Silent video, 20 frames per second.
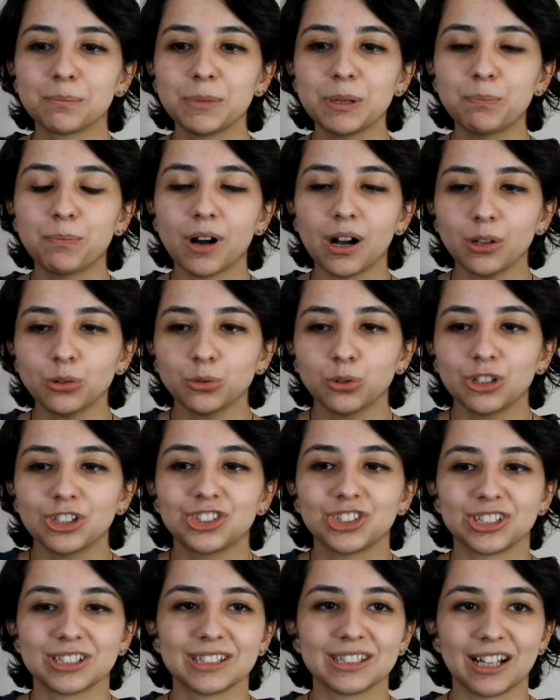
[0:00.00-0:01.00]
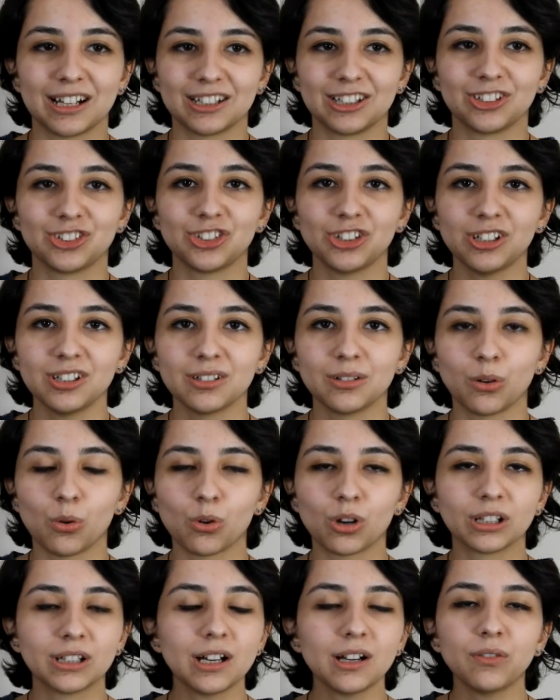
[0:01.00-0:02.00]
bir palto için sadece
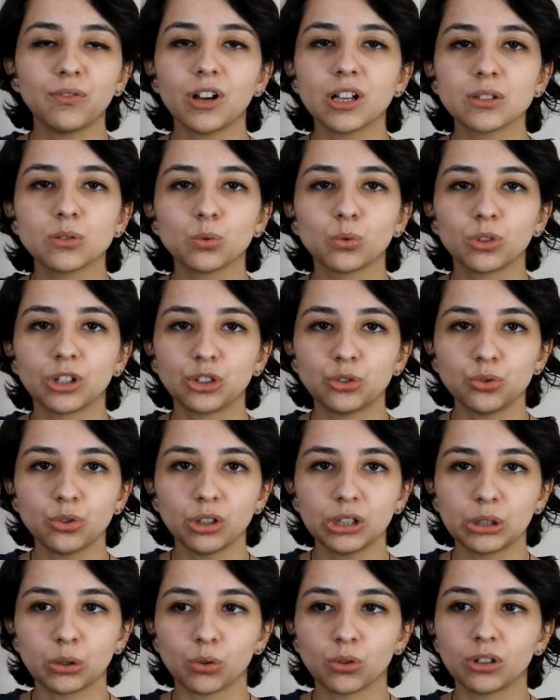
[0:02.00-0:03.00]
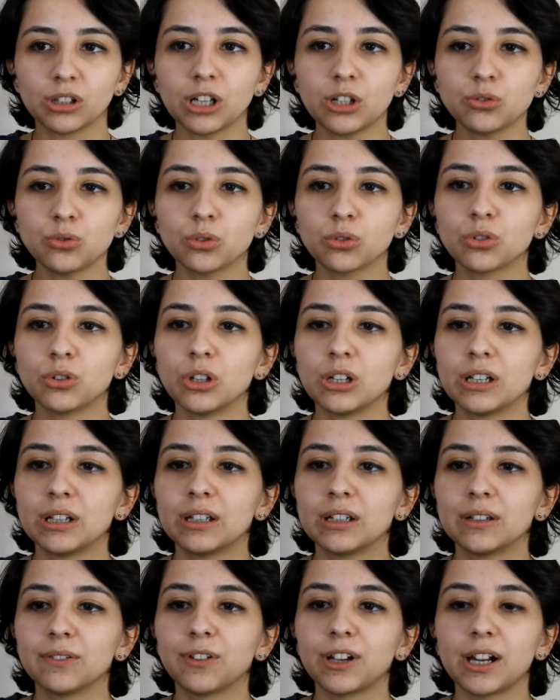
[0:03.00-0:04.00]
o kadar fazla uğraşıyor ki, o kadar çok
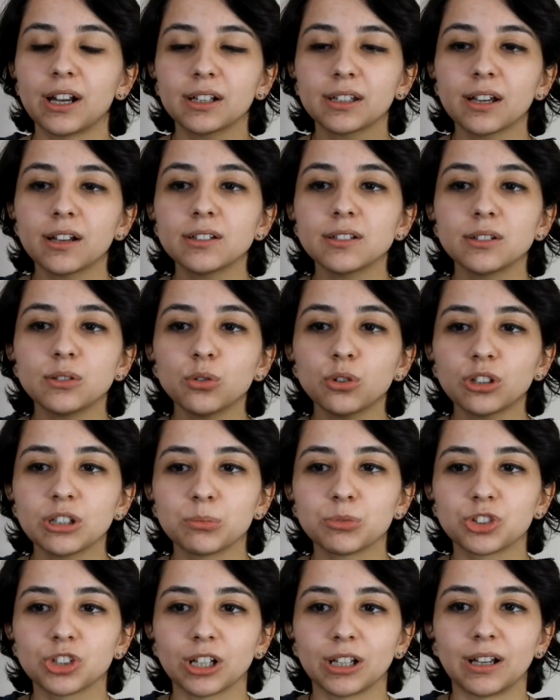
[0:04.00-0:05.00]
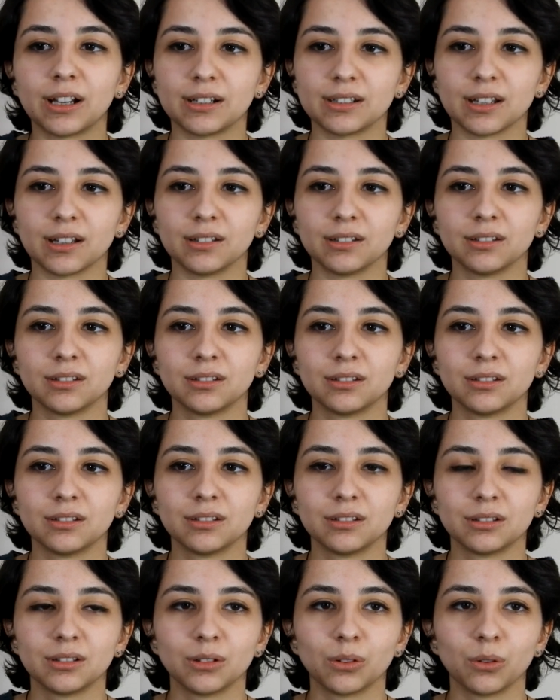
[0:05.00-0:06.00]
feragat ediyor ki bir şeylerden.
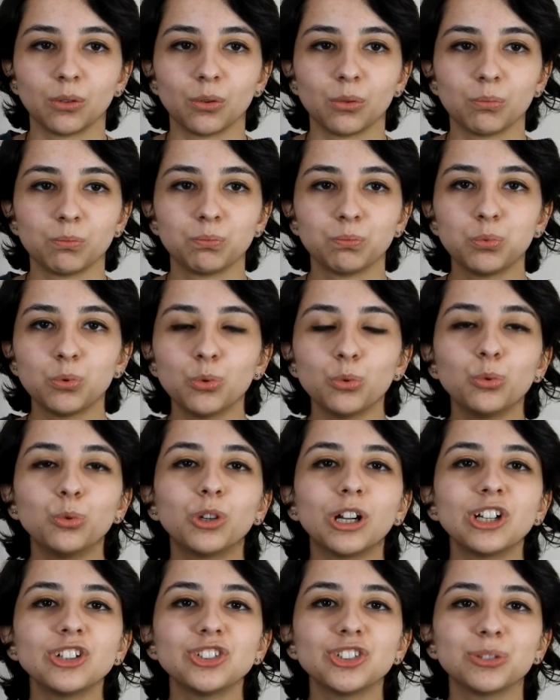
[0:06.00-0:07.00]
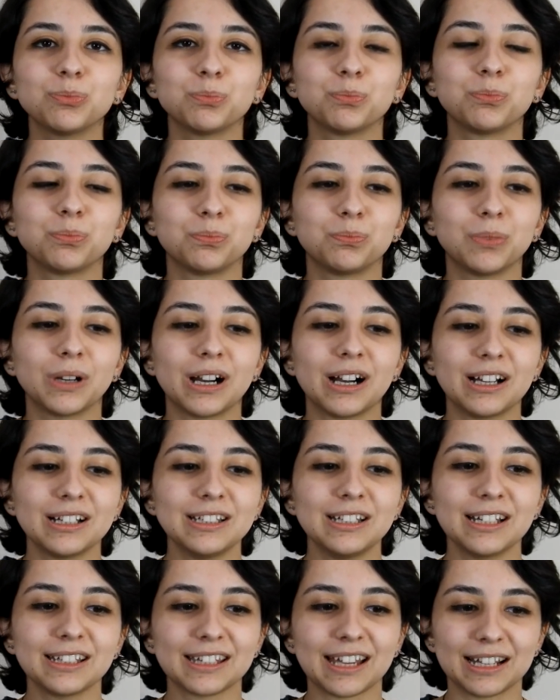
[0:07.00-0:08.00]
Bu uğraş
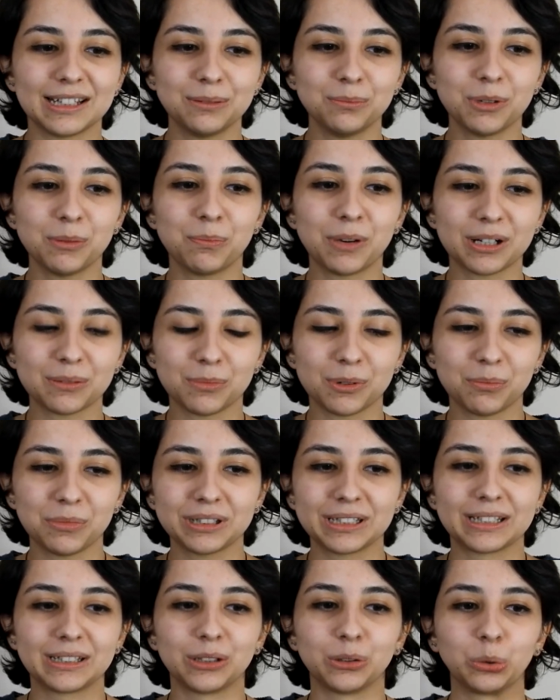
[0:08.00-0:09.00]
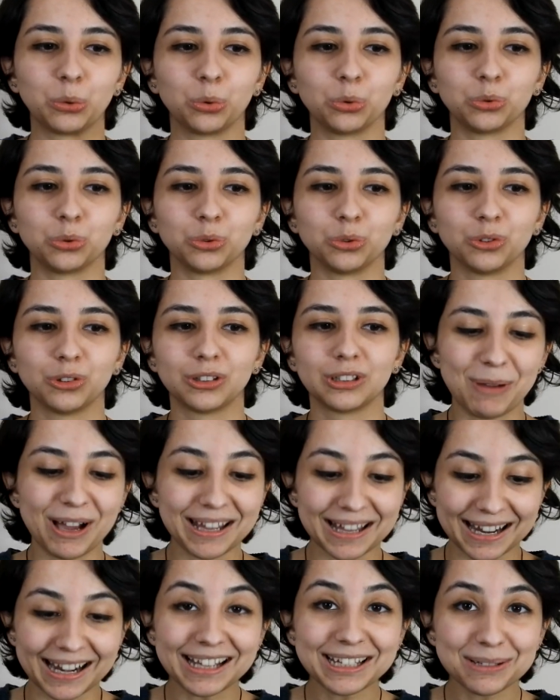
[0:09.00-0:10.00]
haliyle kendime bakmama neden oldu.
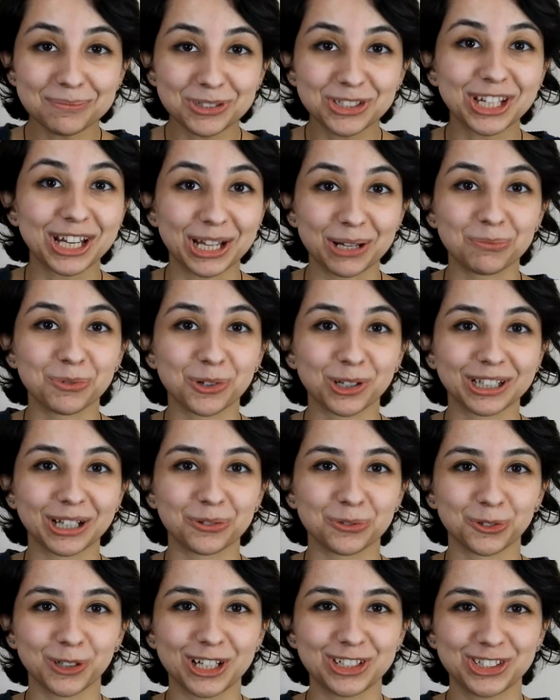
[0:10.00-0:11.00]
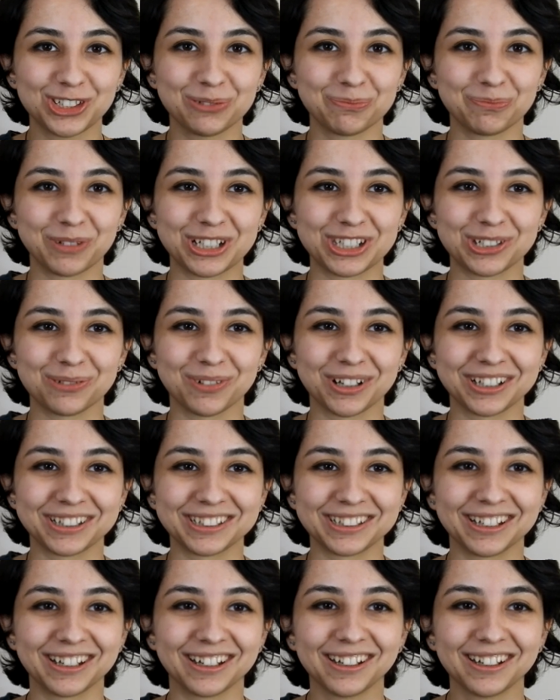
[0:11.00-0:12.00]
Ben herhangi bir şeyle bu kadar uğraştım mı acaba
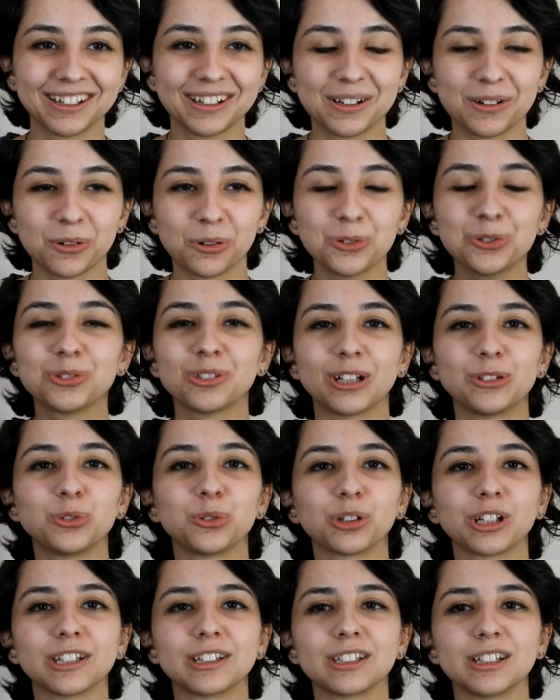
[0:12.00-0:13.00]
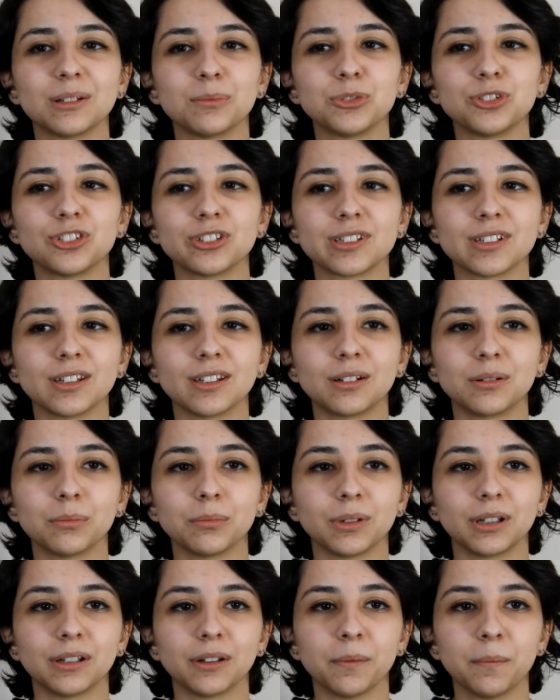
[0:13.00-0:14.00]
diye. O yüzden çok etkilemişti
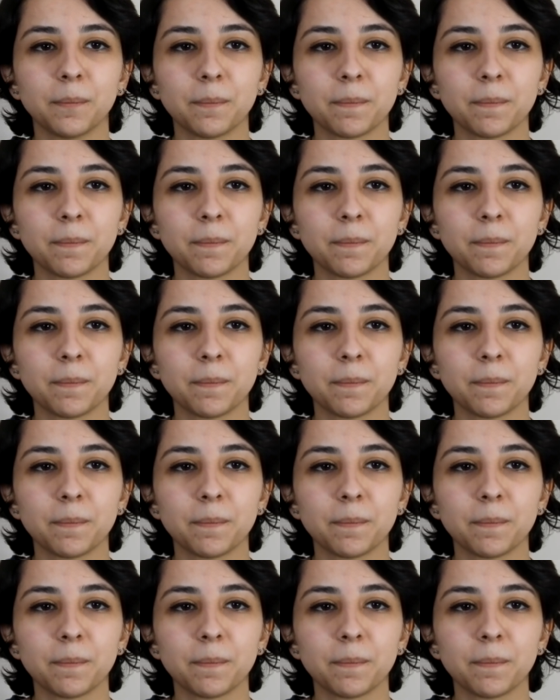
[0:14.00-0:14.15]
sanırım beni.